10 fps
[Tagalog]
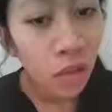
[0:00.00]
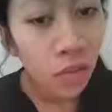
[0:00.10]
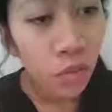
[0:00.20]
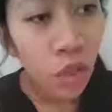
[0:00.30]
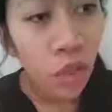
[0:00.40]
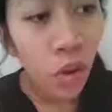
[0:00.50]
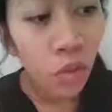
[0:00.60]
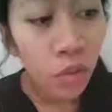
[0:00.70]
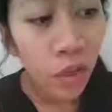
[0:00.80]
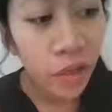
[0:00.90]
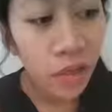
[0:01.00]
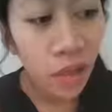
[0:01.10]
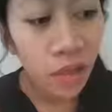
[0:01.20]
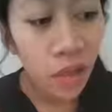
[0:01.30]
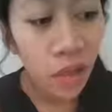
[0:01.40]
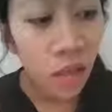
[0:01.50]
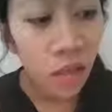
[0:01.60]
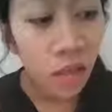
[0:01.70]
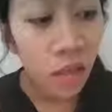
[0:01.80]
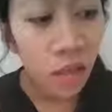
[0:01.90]
So, ginawa ko guys, kasi
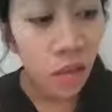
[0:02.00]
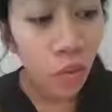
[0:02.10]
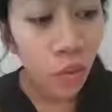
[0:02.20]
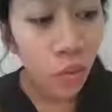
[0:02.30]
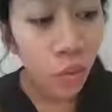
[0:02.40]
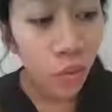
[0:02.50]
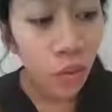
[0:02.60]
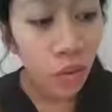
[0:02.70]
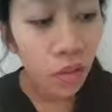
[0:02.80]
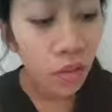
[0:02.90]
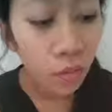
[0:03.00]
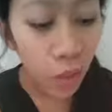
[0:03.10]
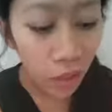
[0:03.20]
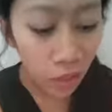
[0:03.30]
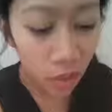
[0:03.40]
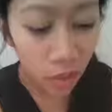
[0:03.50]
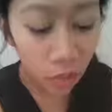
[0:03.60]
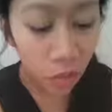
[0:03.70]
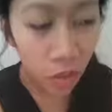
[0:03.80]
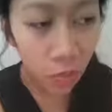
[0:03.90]
hindi ako po, eh, parang
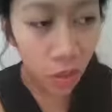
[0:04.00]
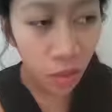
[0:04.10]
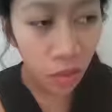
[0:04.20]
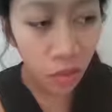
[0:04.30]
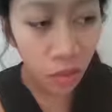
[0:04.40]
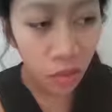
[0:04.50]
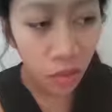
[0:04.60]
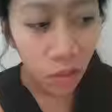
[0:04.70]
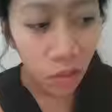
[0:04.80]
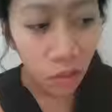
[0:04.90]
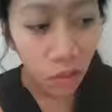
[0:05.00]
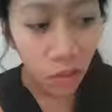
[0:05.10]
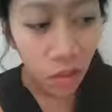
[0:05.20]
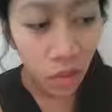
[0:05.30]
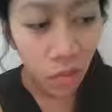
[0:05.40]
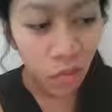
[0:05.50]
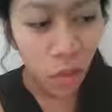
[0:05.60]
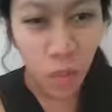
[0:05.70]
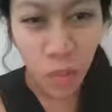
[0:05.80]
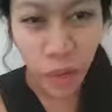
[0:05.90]
iniisip ko na parang um,
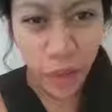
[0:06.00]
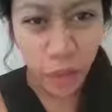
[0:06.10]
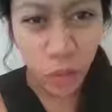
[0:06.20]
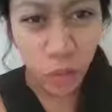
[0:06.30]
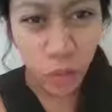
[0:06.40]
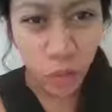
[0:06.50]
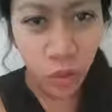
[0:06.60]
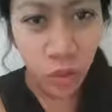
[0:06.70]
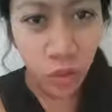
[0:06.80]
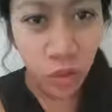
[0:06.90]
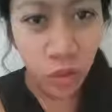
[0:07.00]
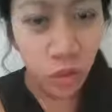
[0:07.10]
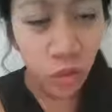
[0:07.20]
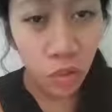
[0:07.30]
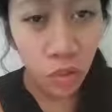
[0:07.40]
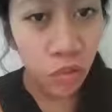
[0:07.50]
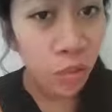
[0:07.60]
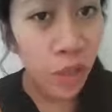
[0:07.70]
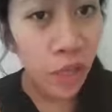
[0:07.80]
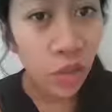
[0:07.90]
baka malate ako or ano. So,
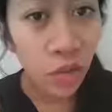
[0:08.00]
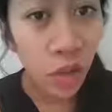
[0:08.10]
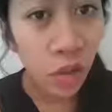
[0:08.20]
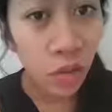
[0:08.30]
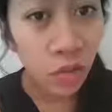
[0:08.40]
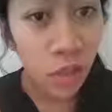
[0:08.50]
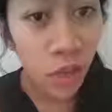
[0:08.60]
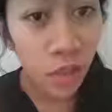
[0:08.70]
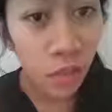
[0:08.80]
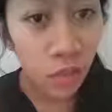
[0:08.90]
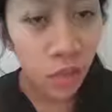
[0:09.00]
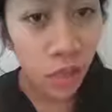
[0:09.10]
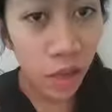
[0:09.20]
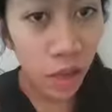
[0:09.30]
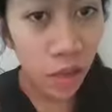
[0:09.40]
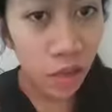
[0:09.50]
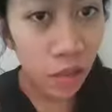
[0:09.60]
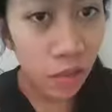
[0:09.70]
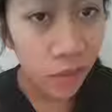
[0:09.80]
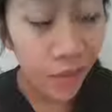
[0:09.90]
dumiretso na lang ako sa ano, sa
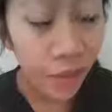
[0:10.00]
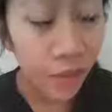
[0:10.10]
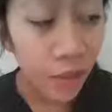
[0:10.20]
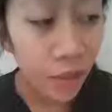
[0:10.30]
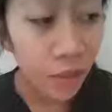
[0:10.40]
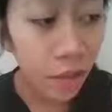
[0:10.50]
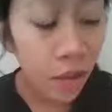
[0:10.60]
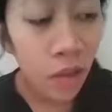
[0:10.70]
check-in.